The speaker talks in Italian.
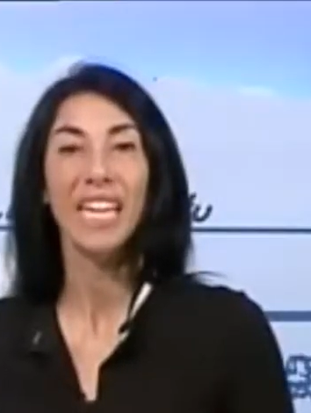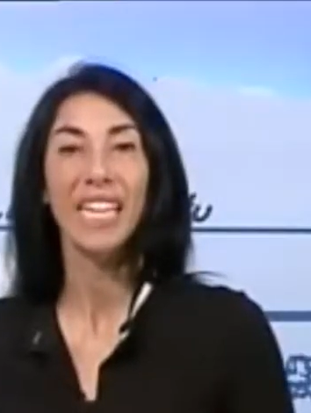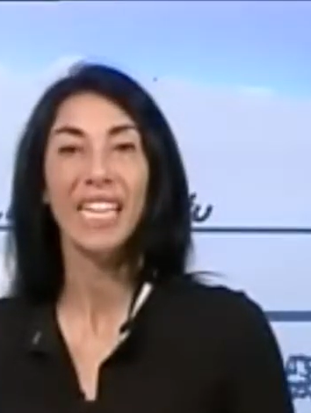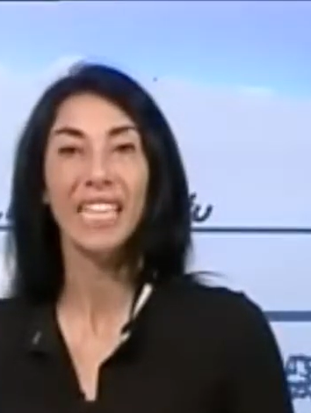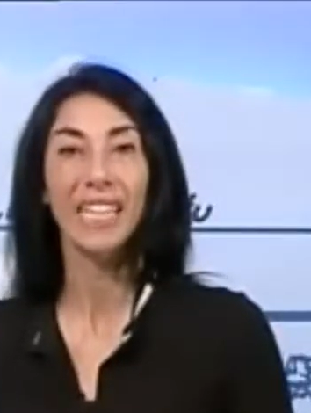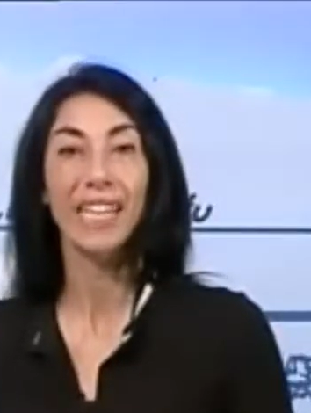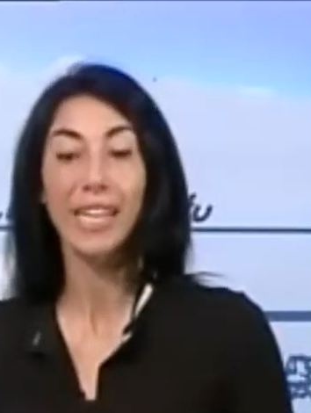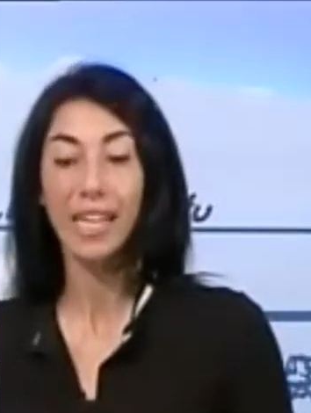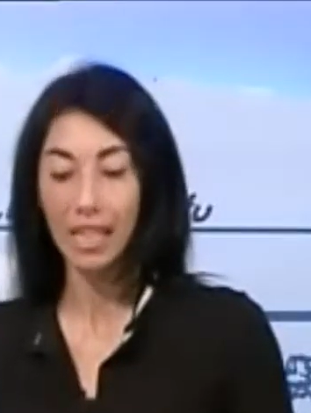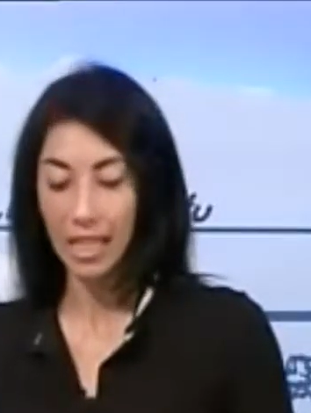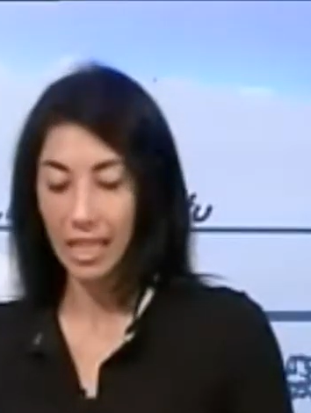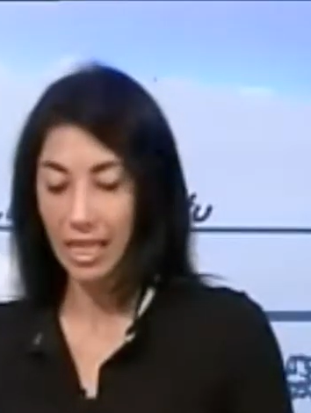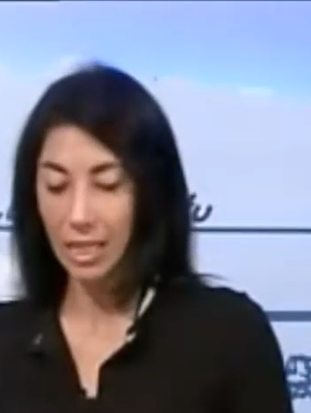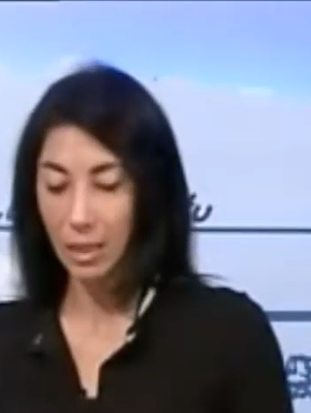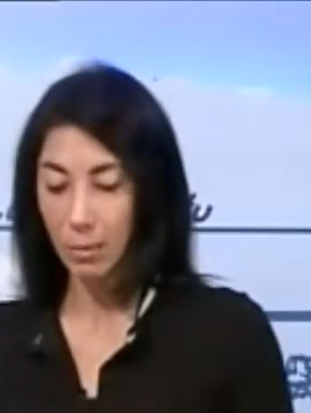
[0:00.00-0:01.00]
I
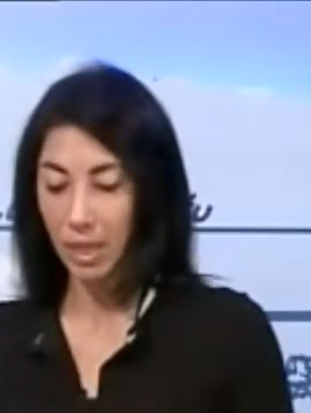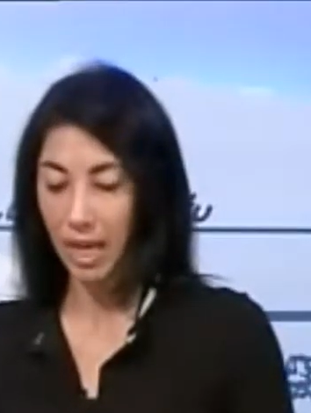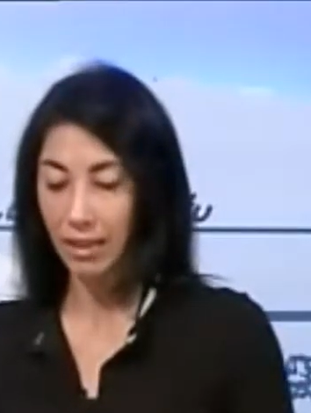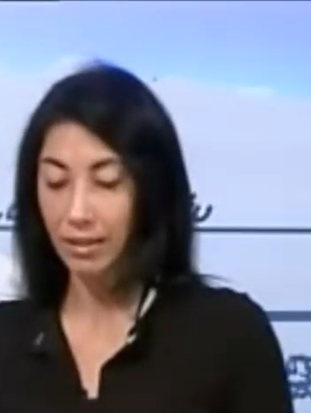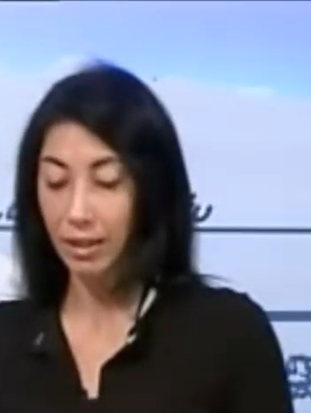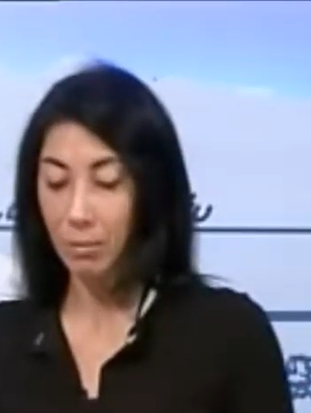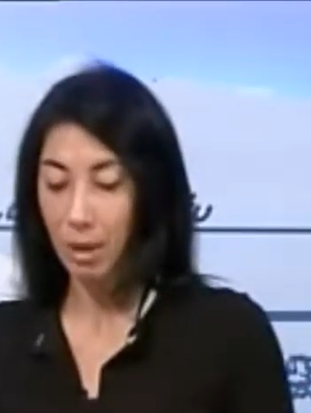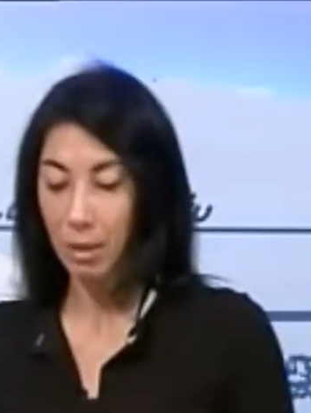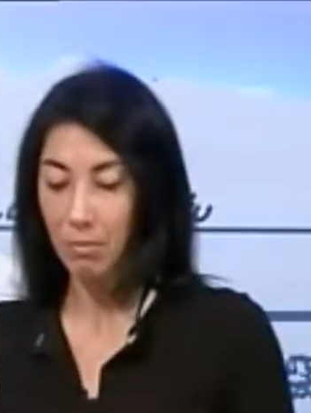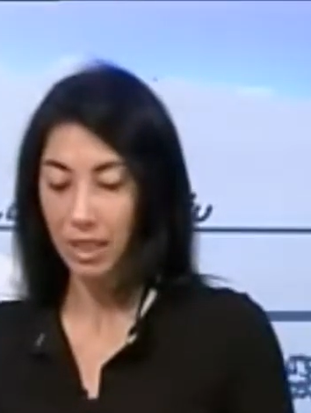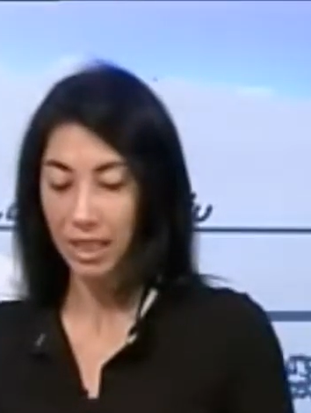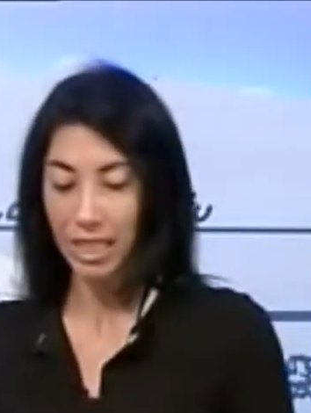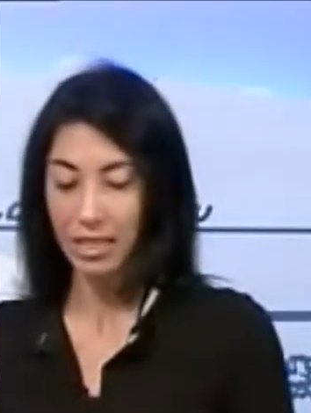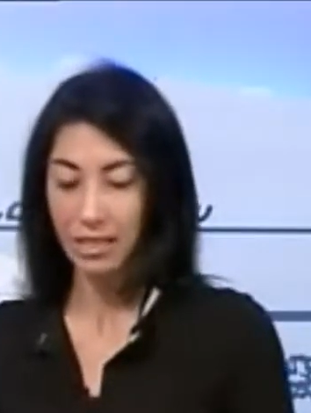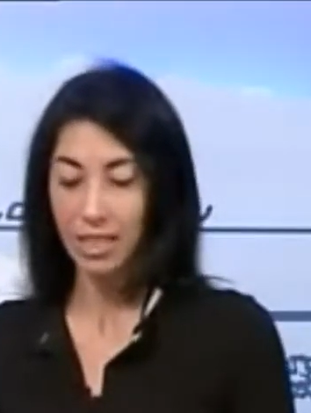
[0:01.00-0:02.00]
grillini aspiranti
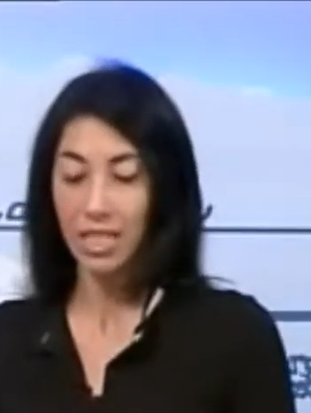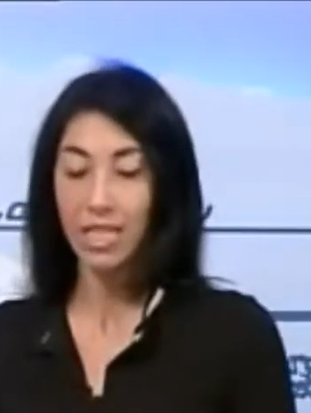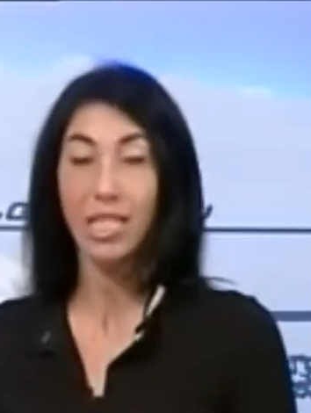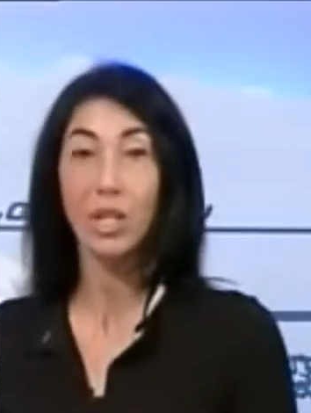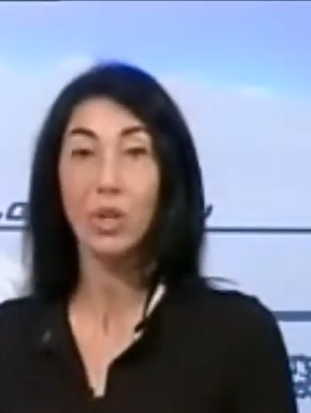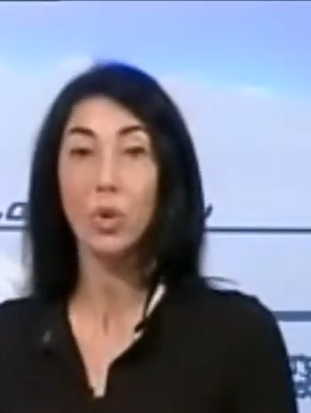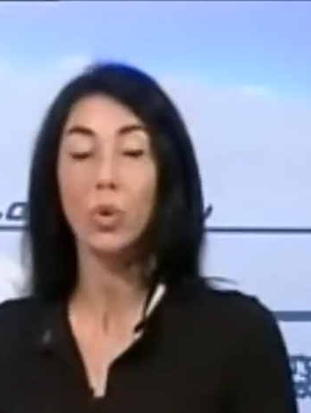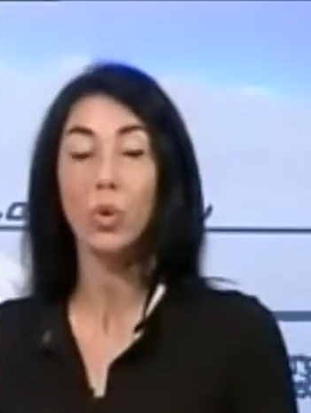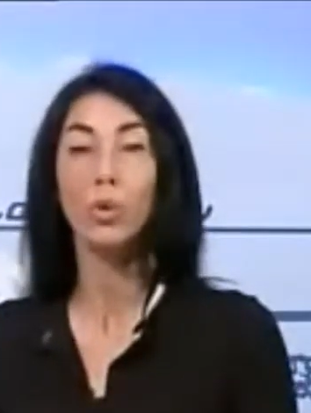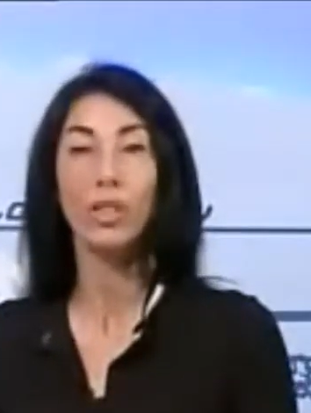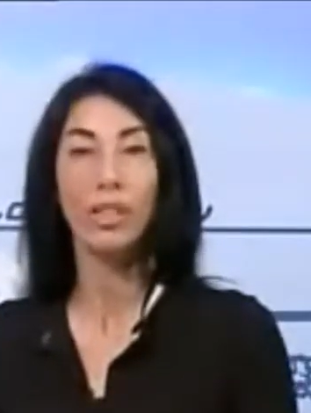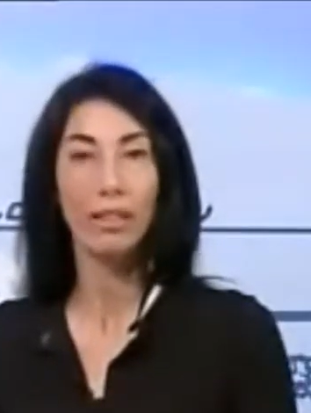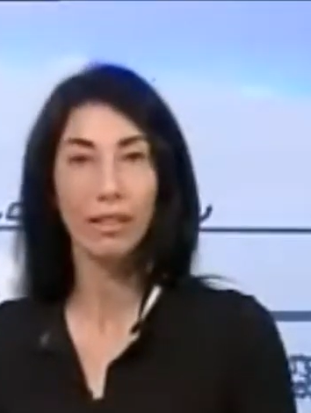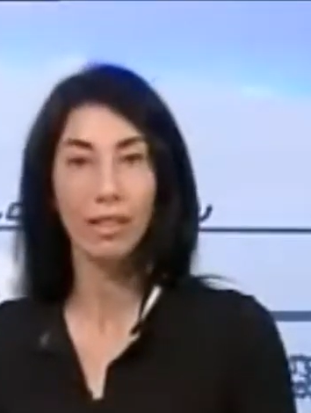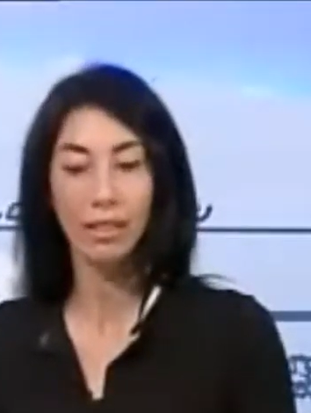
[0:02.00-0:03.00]
membri di Rassise sono
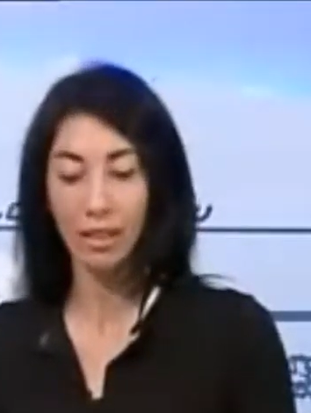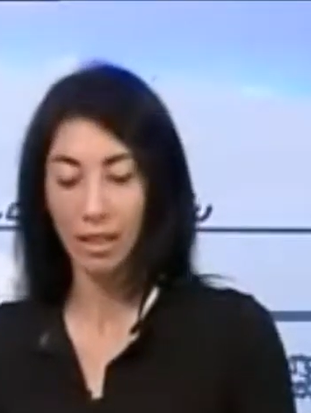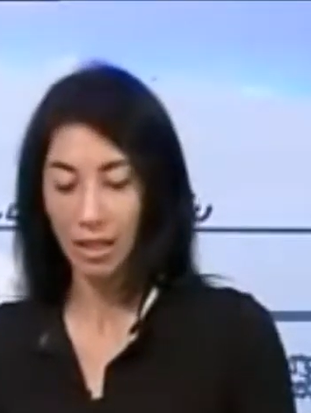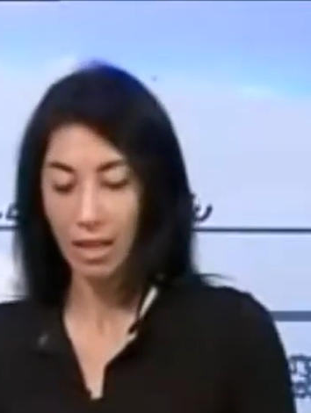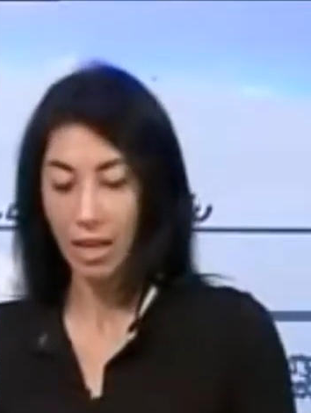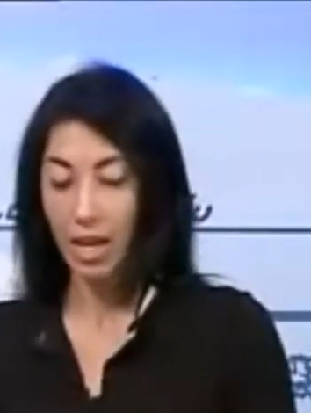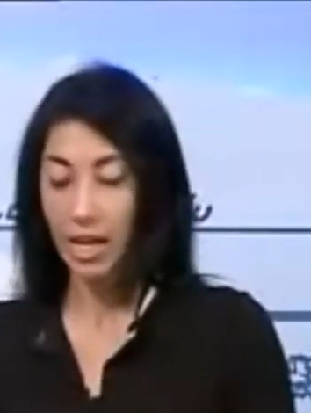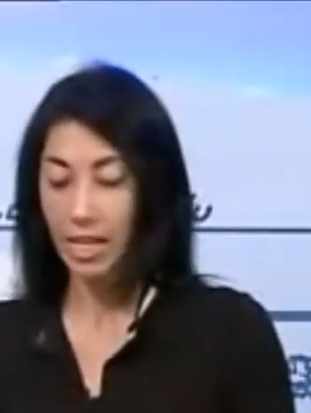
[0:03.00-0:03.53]
33